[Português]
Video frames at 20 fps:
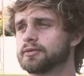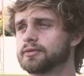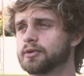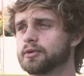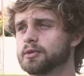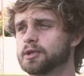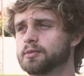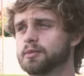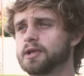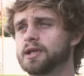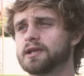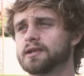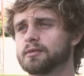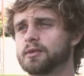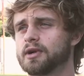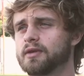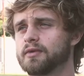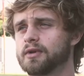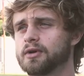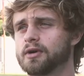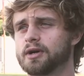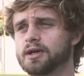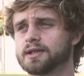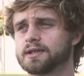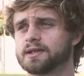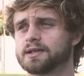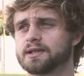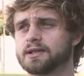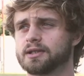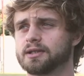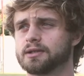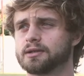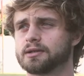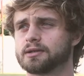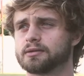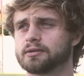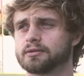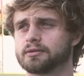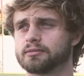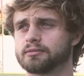Foi uma experiência maravilhosa,
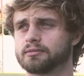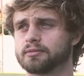assim, eu